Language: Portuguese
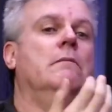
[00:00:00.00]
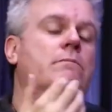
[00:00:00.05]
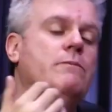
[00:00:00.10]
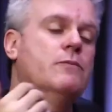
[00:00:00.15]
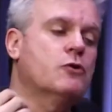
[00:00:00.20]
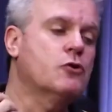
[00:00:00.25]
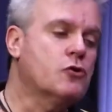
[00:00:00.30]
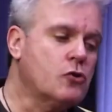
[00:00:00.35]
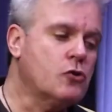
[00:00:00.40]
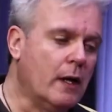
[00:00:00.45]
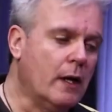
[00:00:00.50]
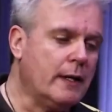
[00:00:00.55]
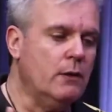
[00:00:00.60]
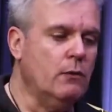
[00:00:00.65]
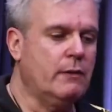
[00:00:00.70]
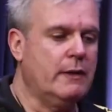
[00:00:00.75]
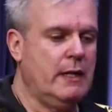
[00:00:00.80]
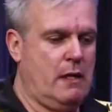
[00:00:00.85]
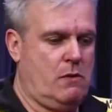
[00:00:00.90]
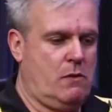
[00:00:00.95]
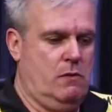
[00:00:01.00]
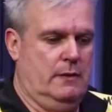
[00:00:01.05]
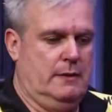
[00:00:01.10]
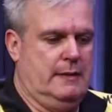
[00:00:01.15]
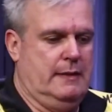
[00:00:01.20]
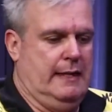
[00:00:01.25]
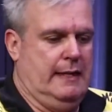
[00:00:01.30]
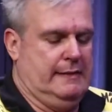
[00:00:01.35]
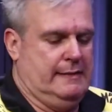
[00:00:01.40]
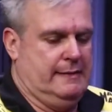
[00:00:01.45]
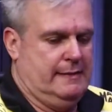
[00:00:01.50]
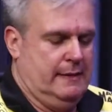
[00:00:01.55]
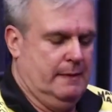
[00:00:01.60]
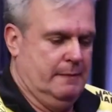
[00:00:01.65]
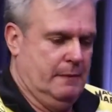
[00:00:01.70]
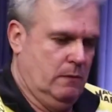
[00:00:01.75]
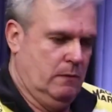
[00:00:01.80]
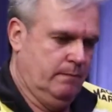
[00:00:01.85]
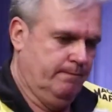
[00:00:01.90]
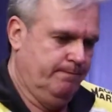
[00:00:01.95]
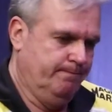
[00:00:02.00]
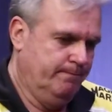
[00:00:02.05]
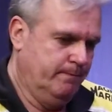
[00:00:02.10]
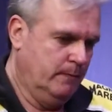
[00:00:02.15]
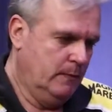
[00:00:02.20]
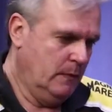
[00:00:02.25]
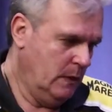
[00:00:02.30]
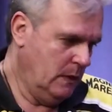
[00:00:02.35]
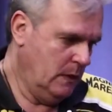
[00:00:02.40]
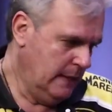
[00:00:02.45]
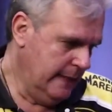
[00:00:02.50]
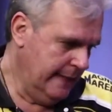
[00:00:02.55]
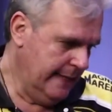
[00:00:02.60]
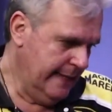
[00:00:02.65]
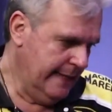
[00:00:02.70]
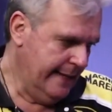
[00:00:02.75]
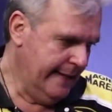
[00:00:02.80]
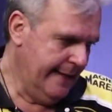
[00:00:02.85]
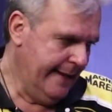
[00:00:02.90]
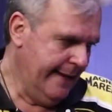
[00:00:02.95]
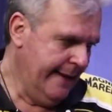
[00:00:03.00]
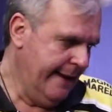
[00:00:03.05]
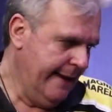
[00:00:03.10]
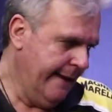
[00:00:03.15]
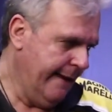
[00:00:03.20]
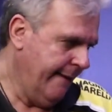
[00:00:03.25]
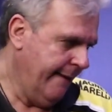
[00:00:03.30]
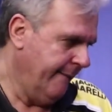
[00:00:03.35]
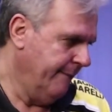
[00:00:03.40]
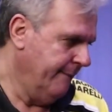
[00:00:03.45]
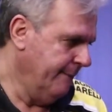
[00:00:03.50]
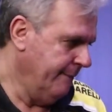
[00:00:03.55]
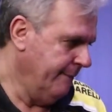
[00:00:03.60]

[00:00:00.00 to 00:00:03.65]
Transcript: Só que o que acontece, irmão? É, é